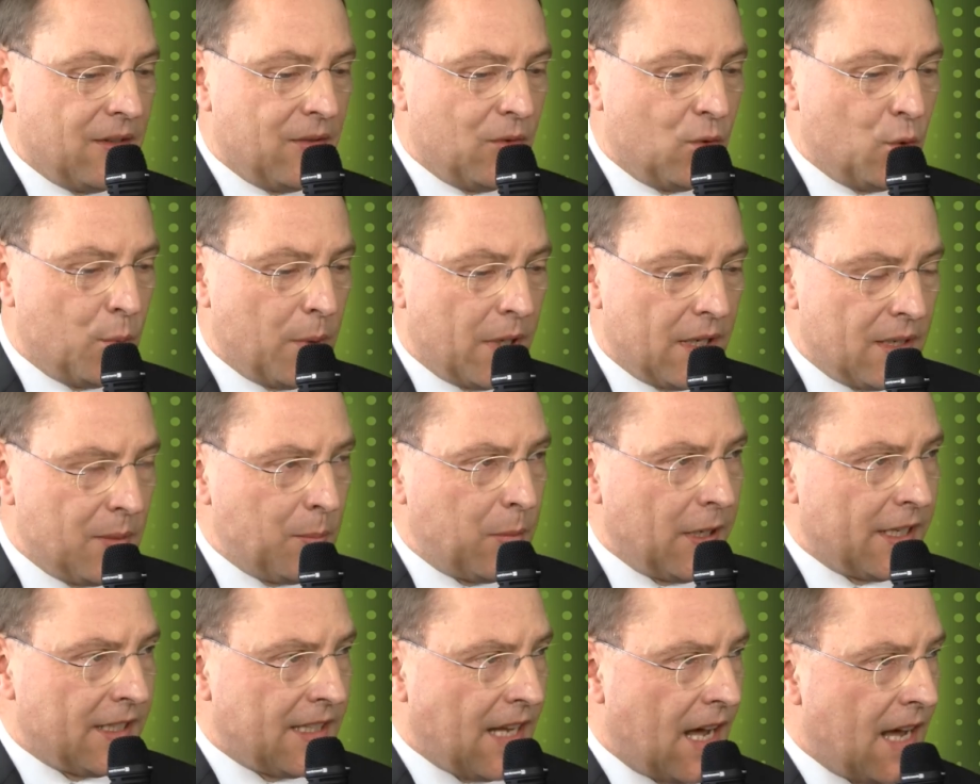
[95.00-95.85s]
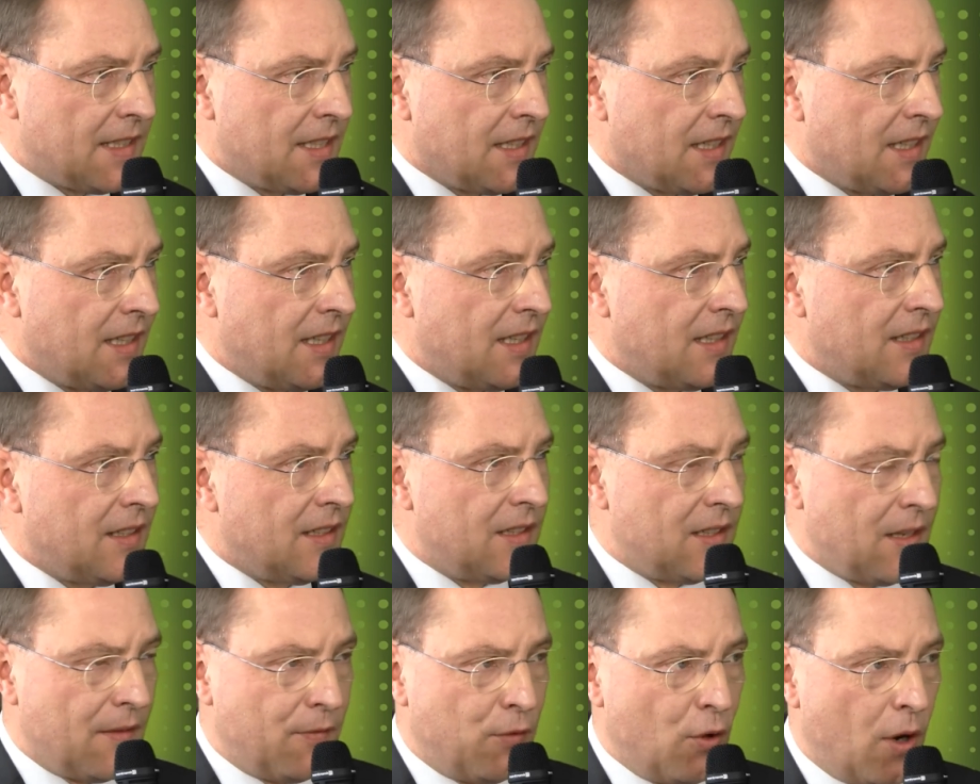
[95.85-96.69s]
über Implantate reden
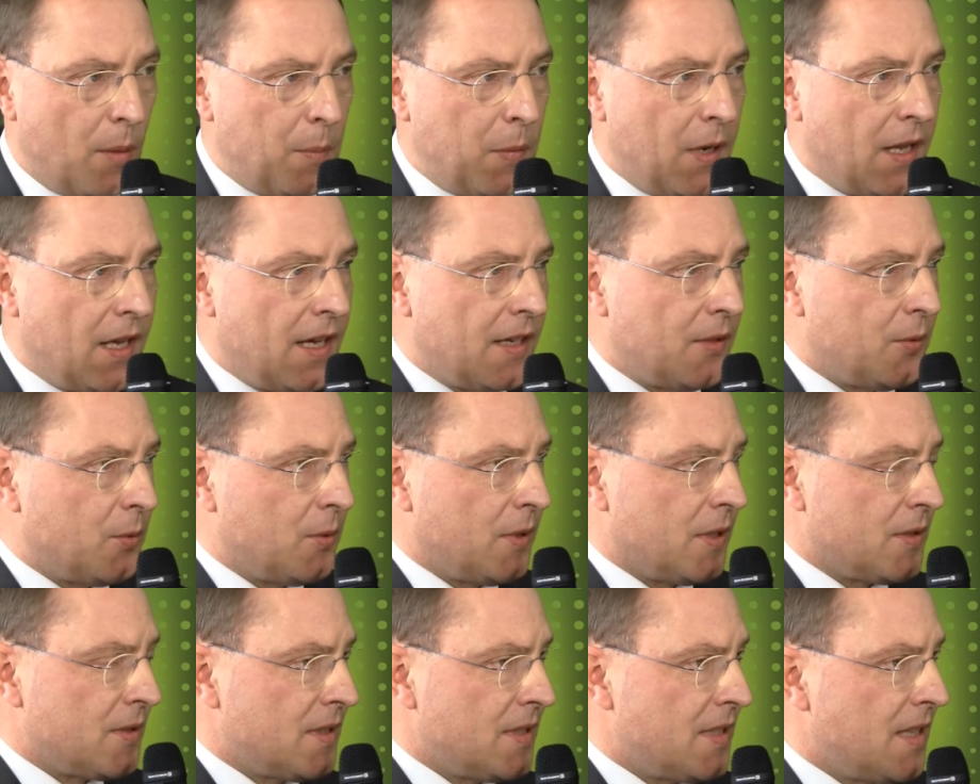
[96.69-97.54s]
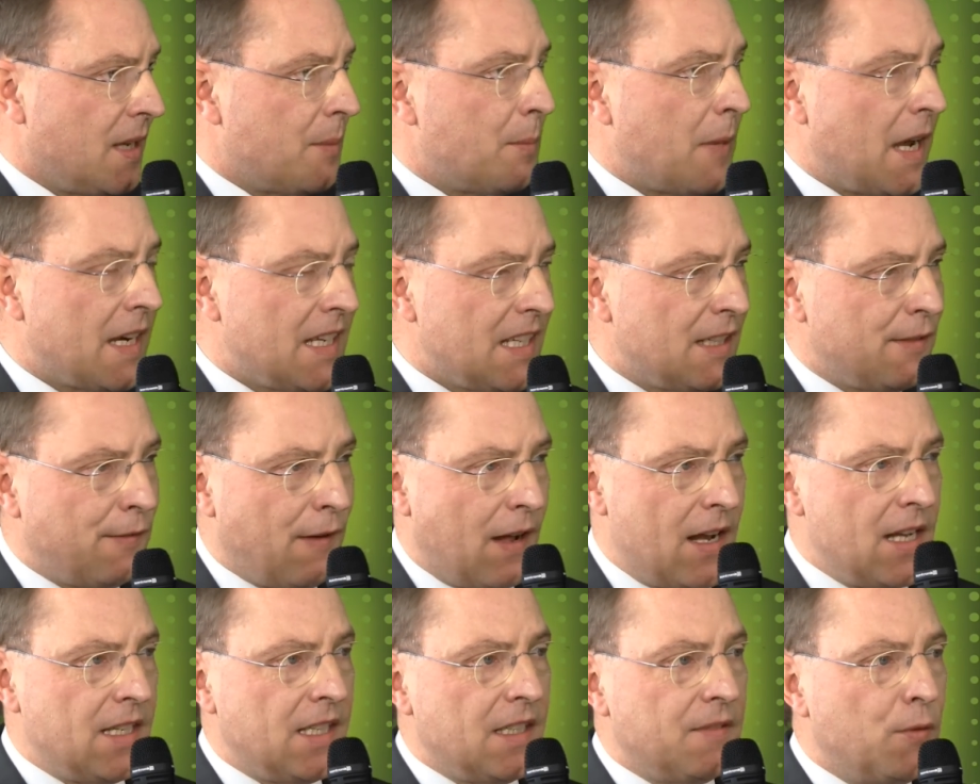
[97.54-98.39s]
in der Vorplanung. Also es ist ja
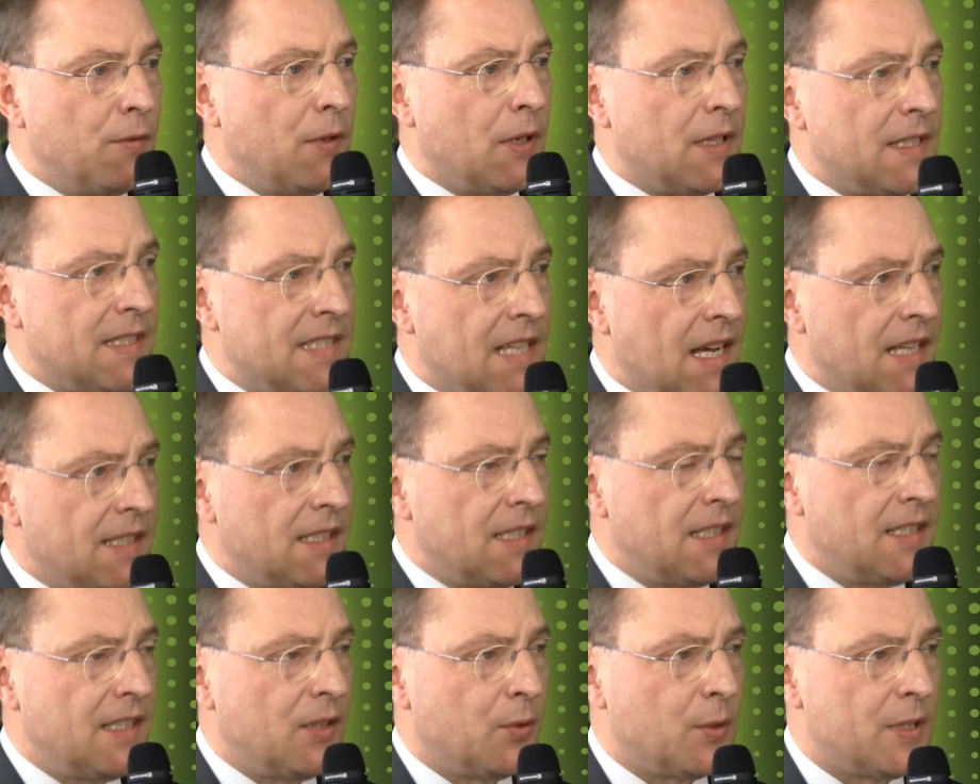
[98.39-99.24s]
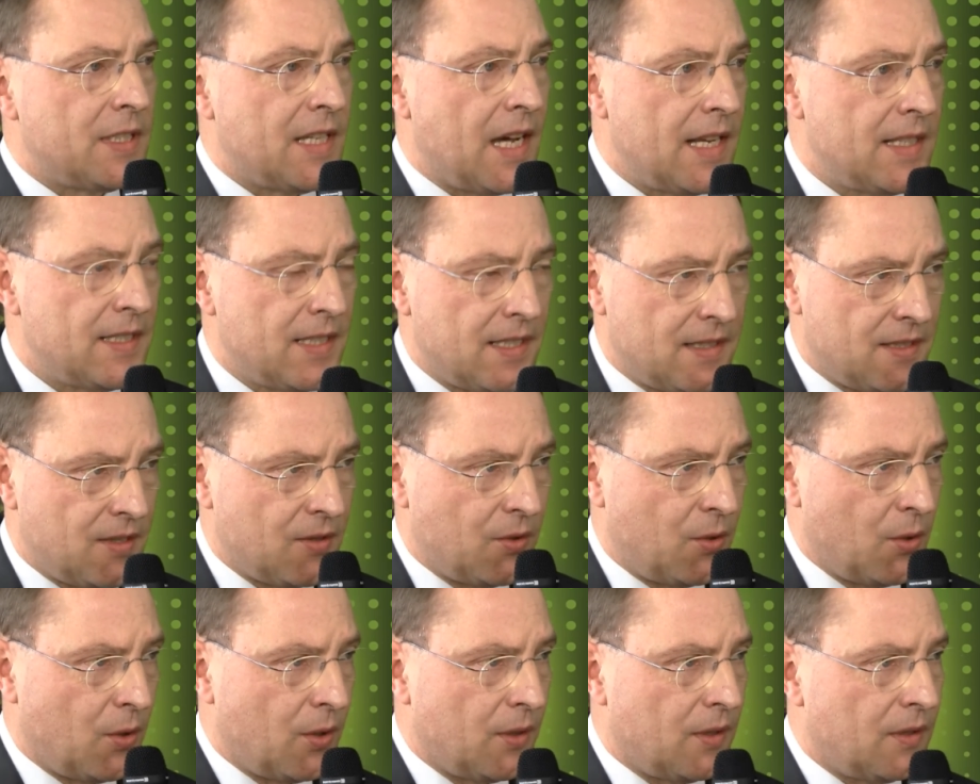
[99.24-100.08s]
mannigfaltig, wo wir als Zahntechniker uns einsetzen
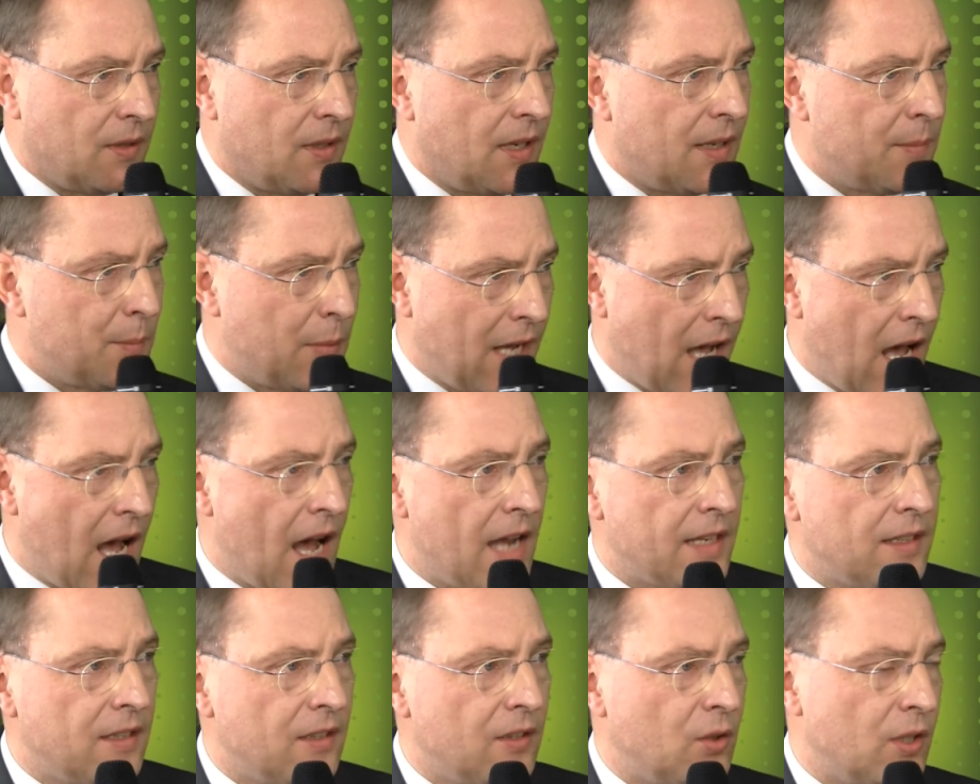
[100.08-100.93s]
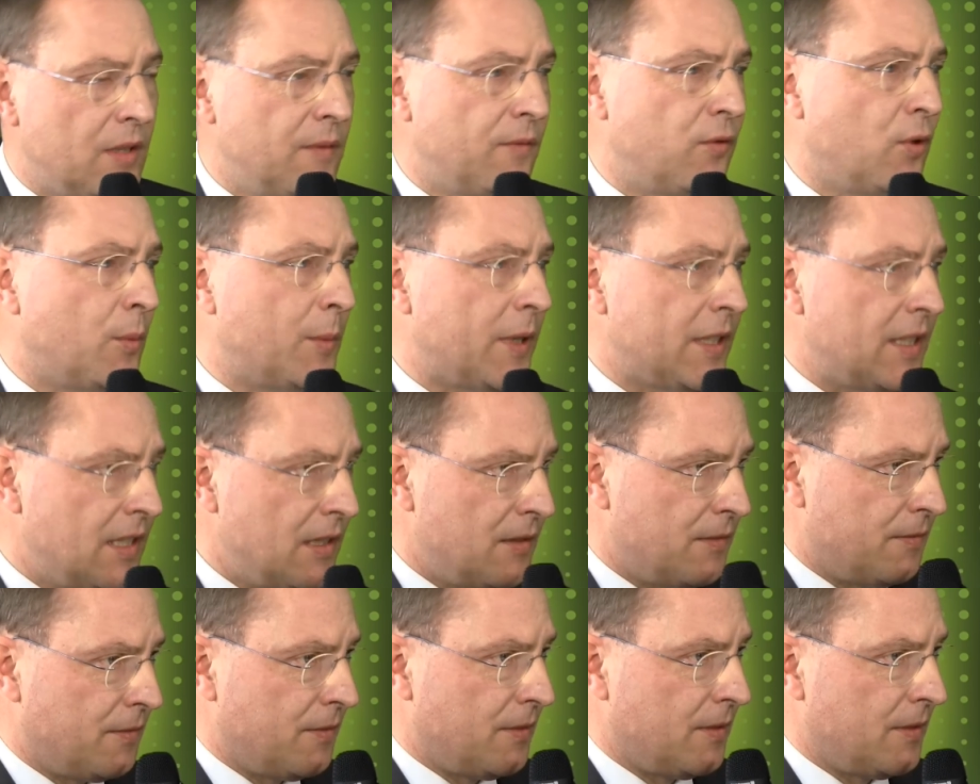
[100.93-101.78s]
können. Beratend,
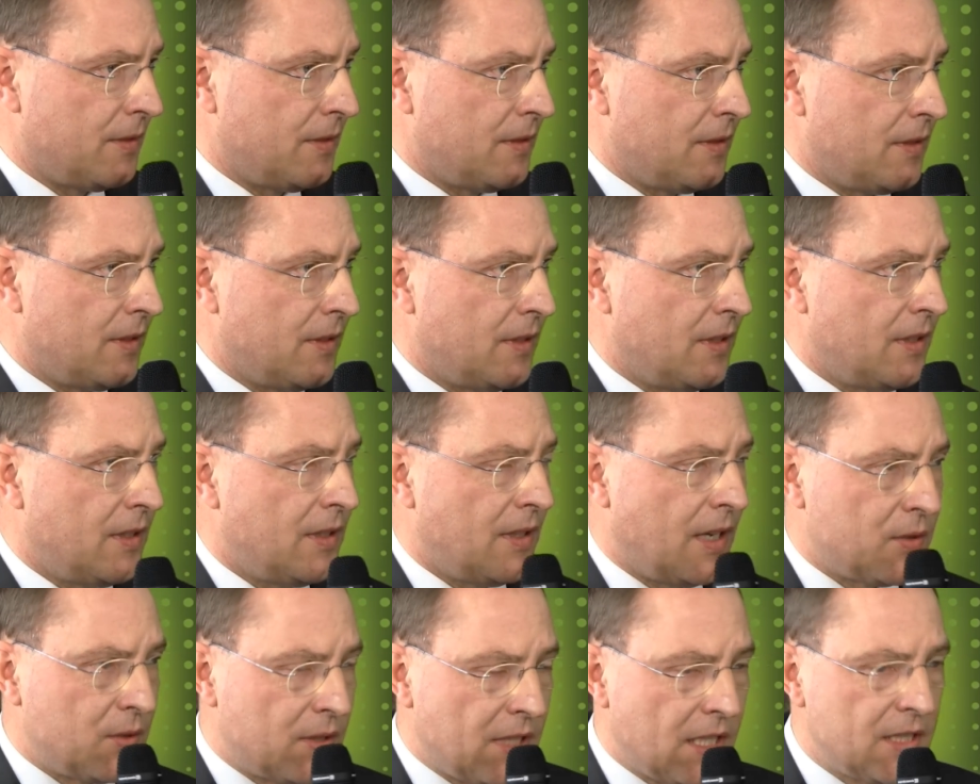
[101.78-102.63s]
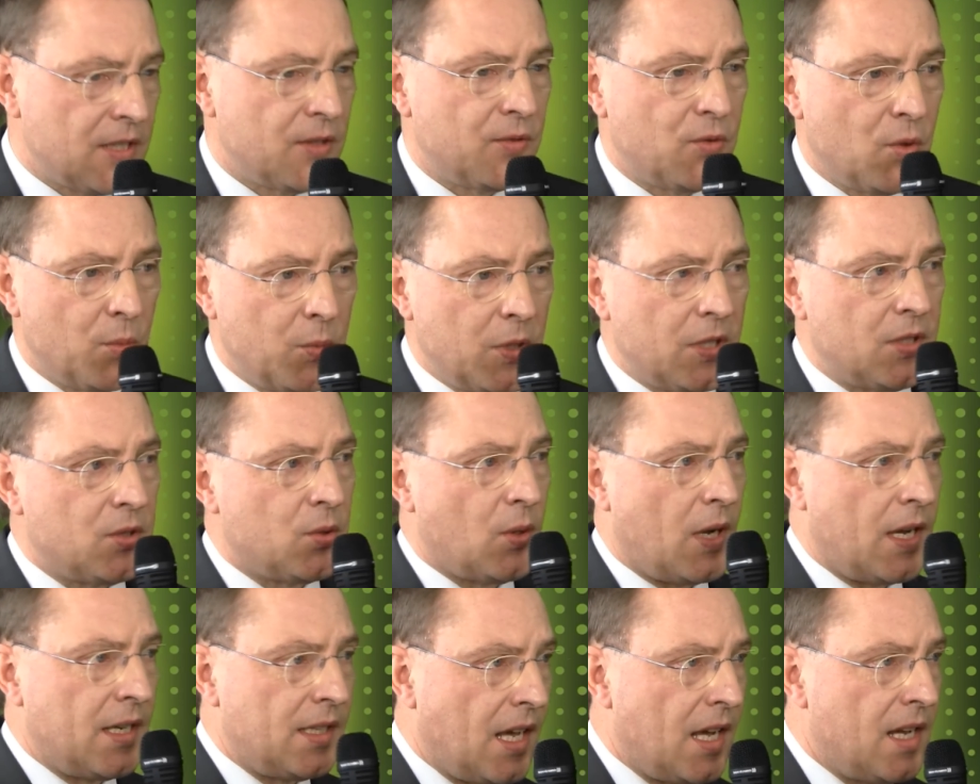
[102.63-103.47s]
informativ. Also das ist für mich so
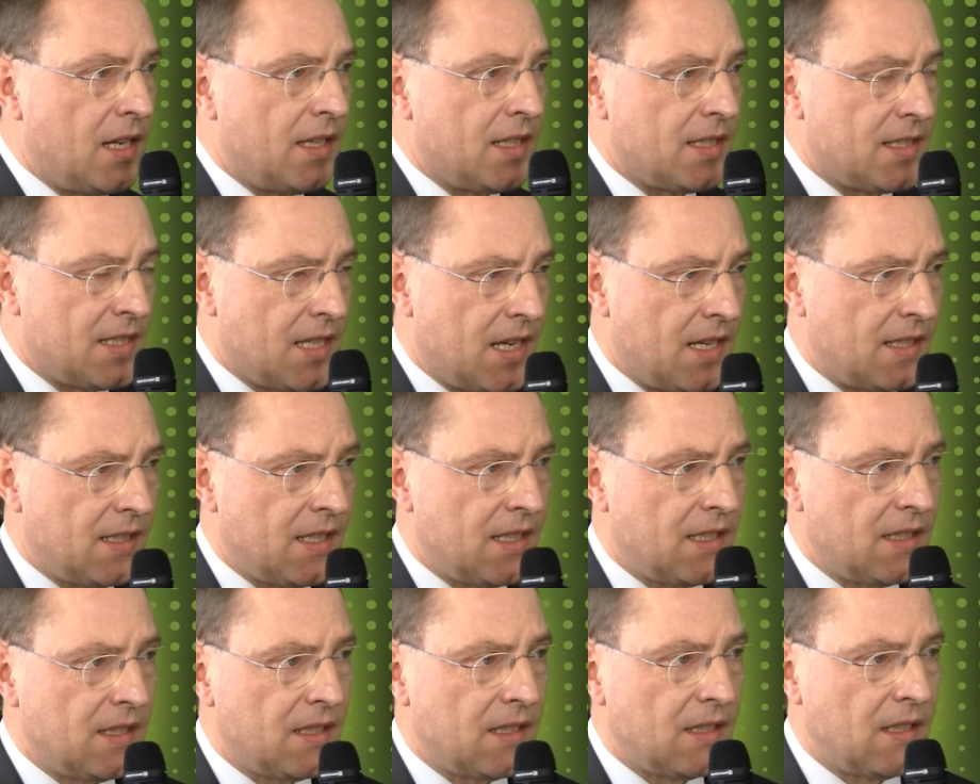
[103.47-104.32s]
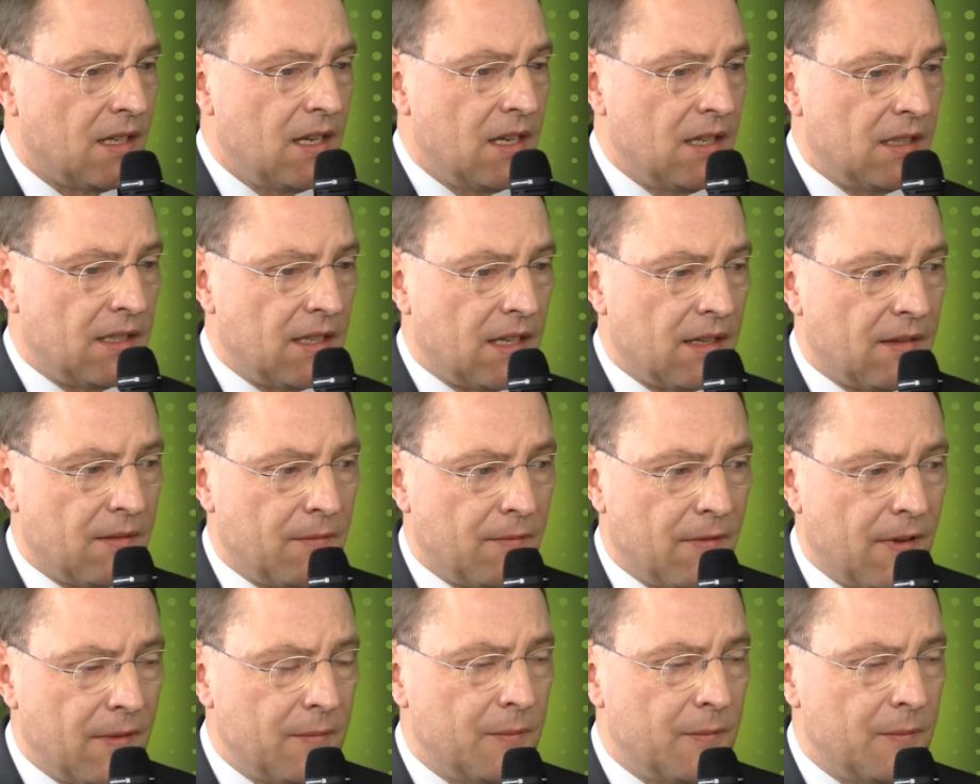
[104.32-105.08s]
ein Teil der Zahntechnik, der,